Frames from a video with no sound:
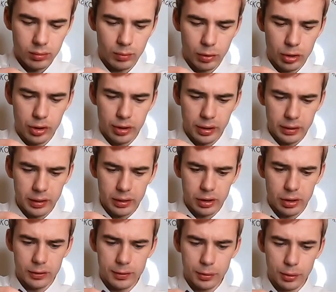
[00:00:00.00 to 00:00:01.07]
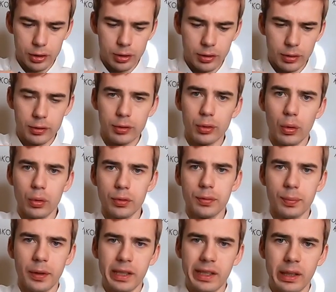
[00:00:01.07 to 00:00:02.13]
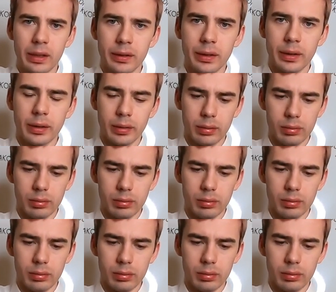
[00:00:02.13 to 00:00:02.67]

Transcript: Может это чесночный соус в пакетах?